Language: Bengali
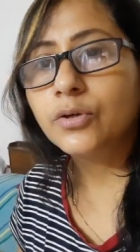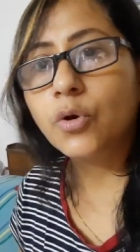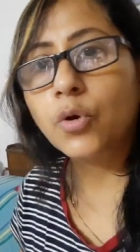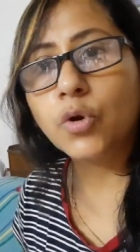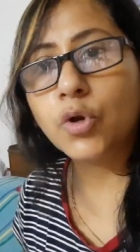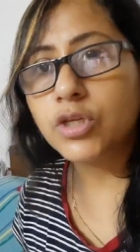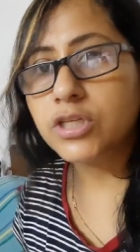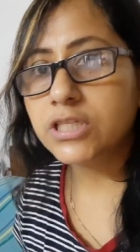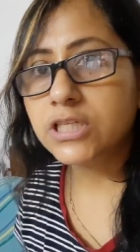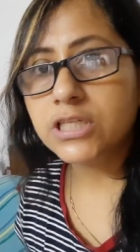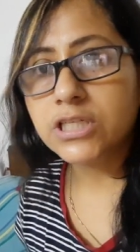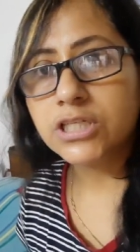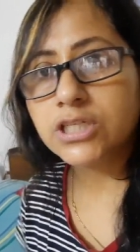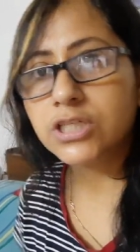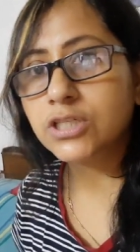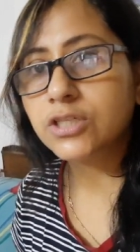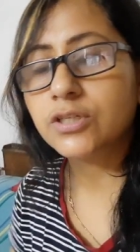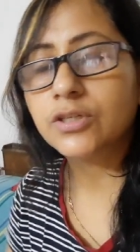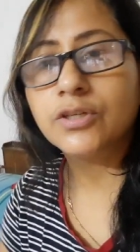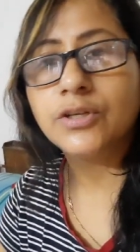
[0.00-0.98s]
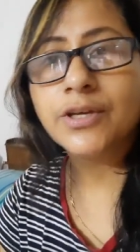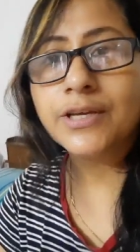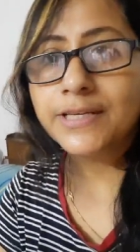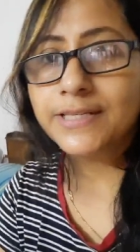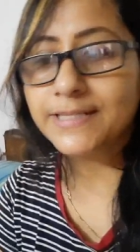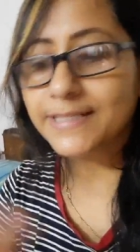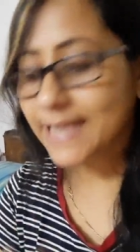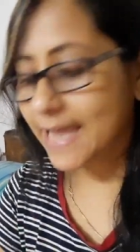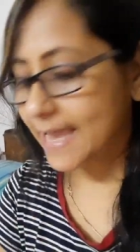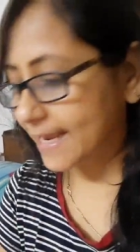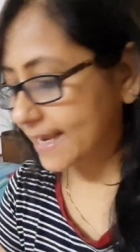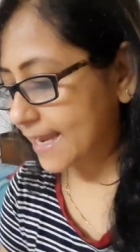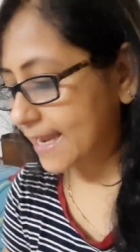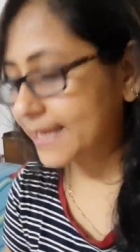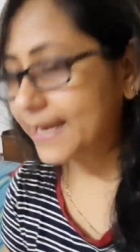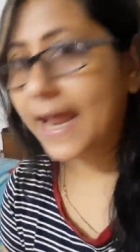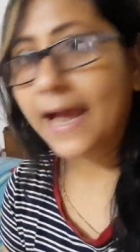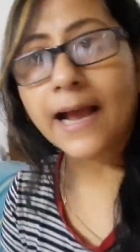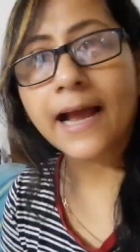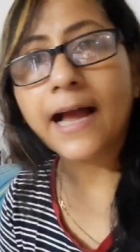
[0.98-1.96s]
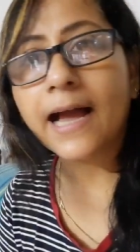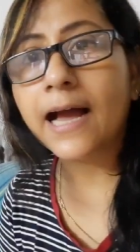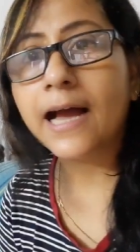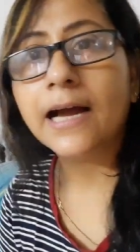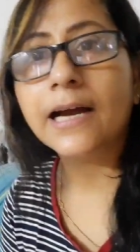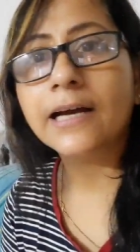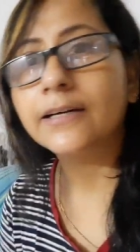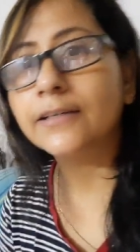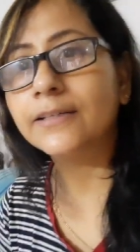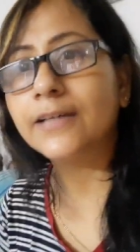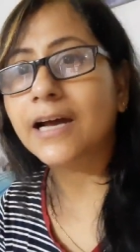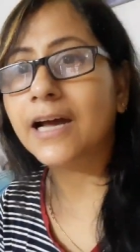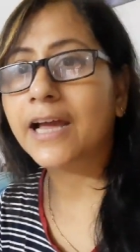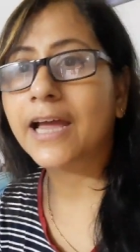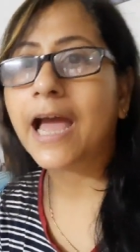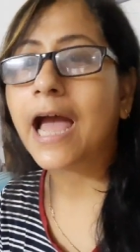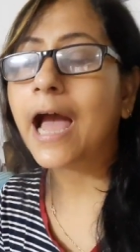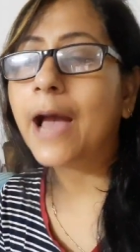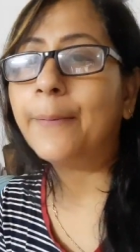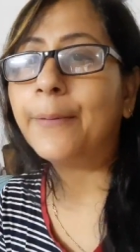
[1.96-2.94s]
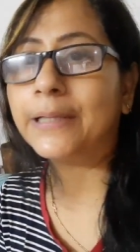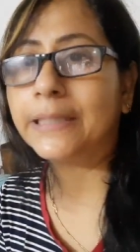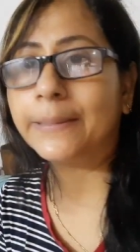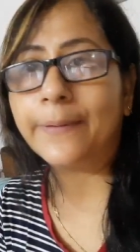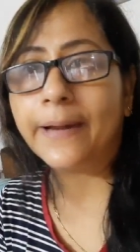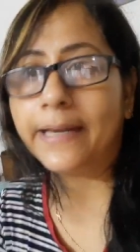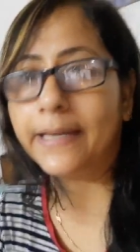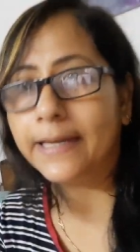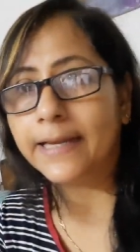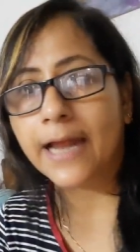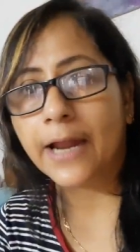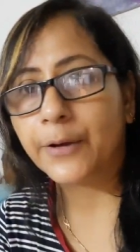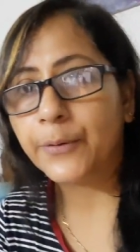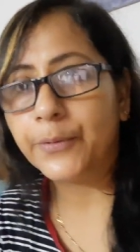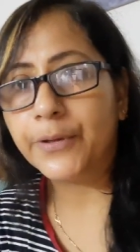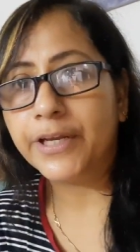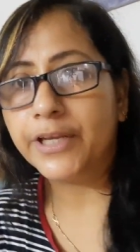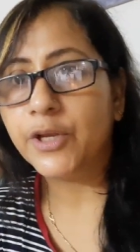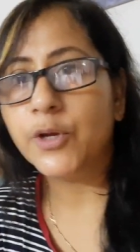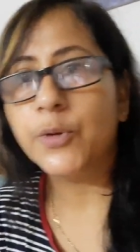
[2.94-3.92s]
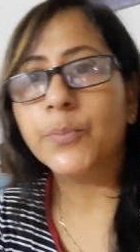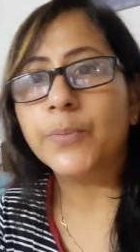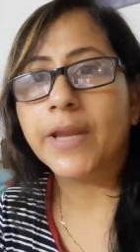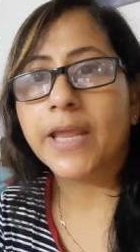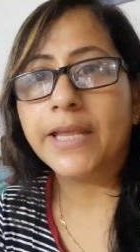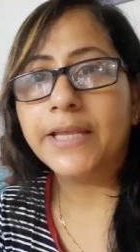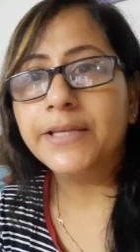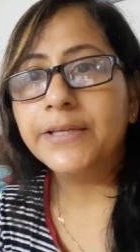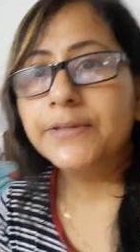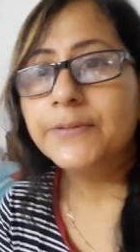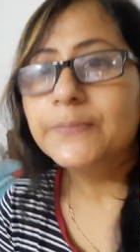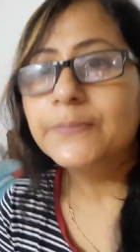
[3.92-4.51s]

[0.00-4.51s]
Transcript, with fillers: কোনো জিনিস জায়গায় রাখা আমাদের বাড়ির কারণ নিয়ম নেই